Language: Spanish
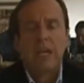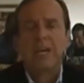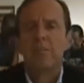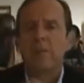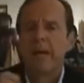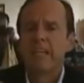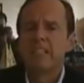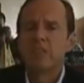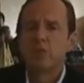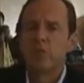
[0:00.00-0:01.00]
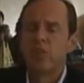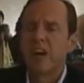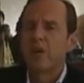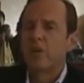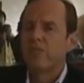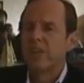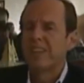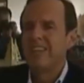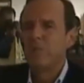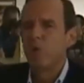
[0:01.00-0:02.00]
El país del sufragio
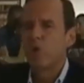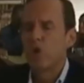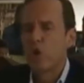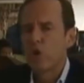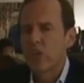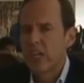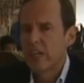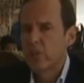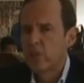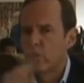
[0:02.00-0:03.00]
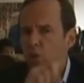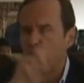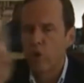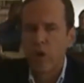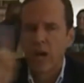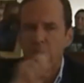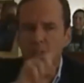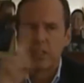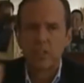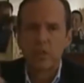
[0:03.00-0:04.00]
efectivo, no reelección, no hay
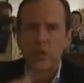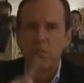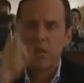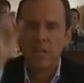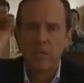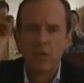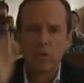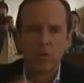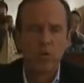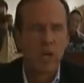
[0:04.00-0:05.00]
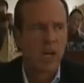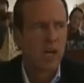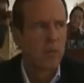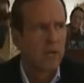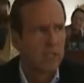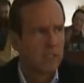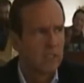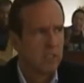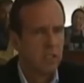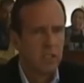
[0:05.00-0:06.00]
reelección en México nunca
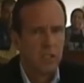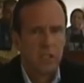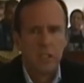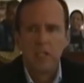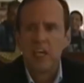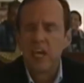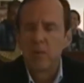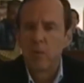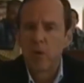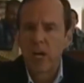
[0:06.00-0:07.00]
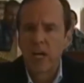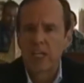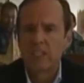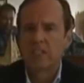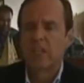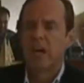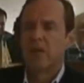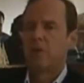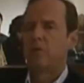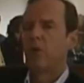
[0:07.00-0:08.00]
jamás. Y Evo Morales
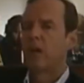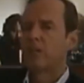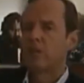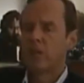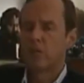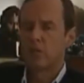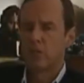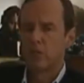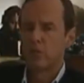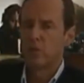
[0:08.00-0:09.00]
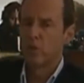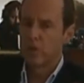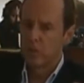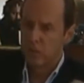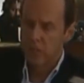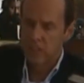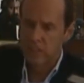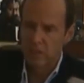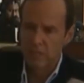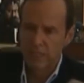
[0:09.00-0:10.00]
estaba violando la constitución en su
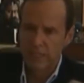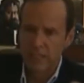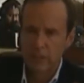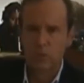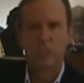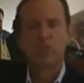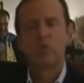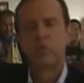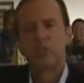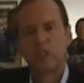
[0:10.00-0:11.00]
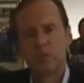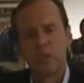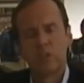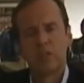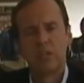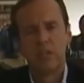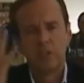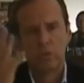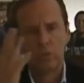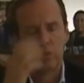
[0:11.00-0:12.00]
tercer mandato, desconociendo el
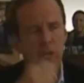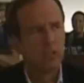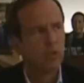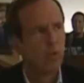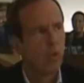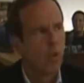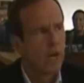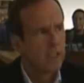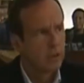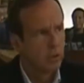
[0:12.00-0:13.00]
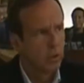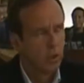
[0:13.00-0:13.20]
referéndum, buscando un cuarto.